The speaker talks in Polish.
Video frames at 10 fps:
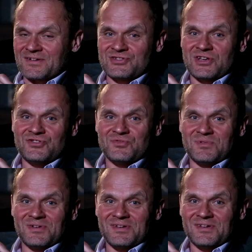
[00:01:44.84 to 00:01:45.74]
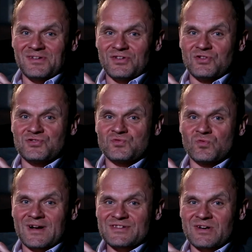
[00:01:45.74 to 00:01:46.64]
Chcieliśmy ich
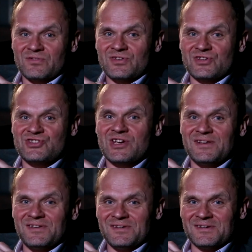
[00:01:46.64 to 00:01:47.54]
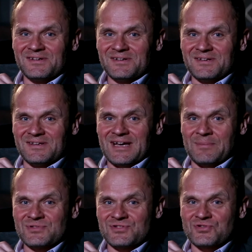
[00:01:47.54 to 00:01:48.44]
słuchać, a oni chcieli
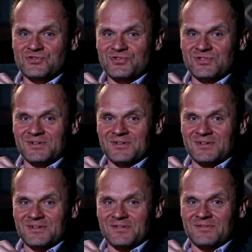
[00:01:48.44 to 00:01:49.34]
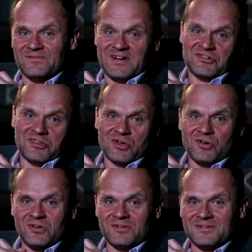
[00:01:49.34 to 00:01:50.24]
nam coś
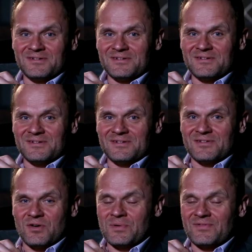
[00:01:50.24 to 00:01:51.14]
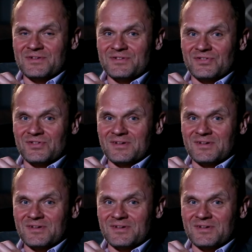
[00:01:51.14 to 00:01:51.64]
ważnego opowiedzieć.